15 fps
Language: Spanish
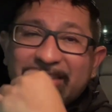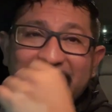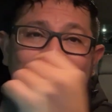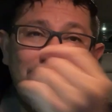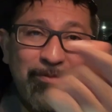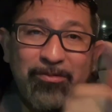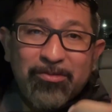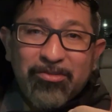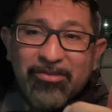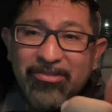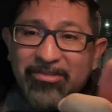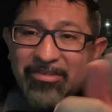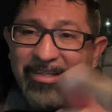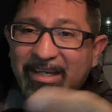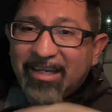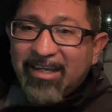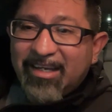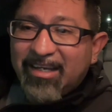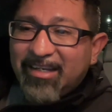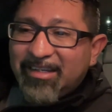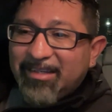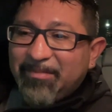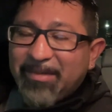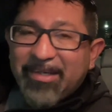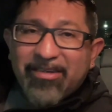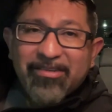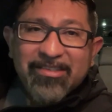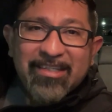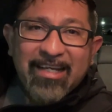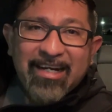Tengo muchos ah,
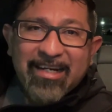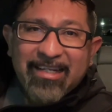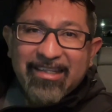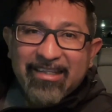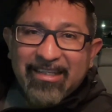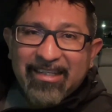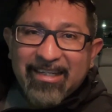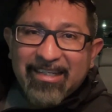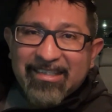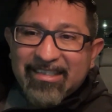amigos de Argentina